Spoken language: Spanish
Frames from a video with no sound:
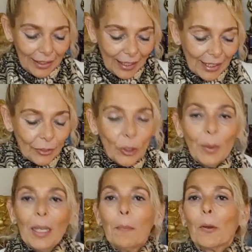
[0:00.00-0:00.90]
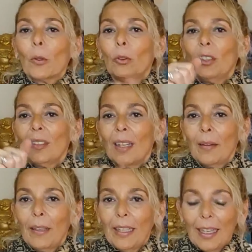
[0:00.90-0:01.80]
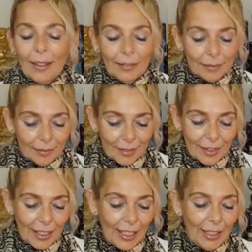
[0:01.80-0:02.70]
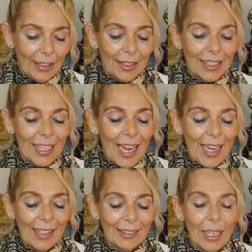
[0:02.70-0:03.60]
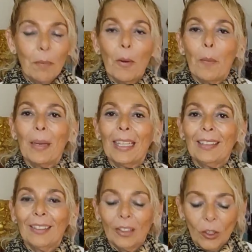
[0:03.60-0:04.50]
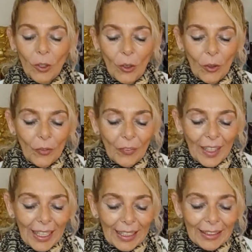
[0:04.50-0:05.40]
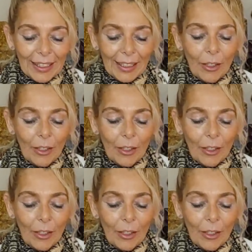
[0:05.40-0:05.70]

Y esto viene por justicia divina, ¿sí? Ya es el momento de que te